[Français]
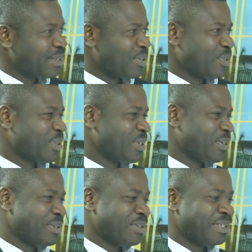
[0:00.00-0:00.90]
Donc,
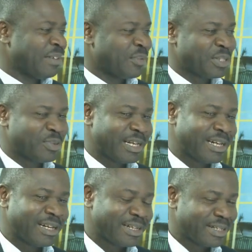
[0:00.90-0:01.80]
cette fois-ci, on,
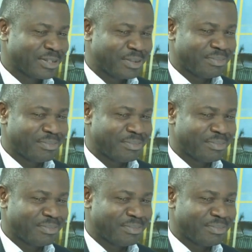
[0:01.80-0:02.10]
a,